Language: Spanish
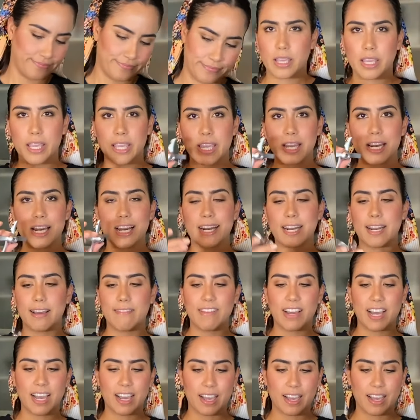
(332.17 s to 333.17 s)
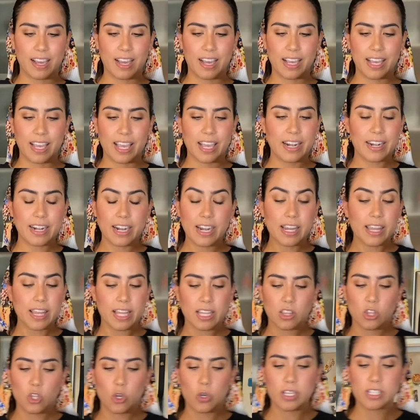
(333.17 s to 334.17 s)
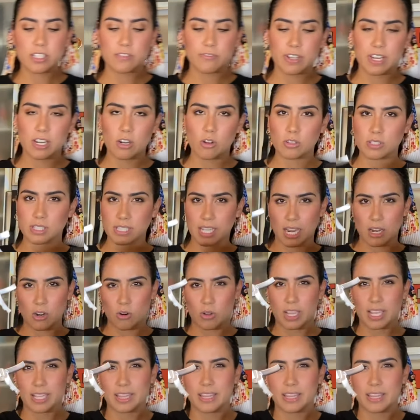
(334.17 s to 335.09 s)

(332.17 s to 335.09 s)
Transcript: Y la navaja, que en realidad no es filosa, lo que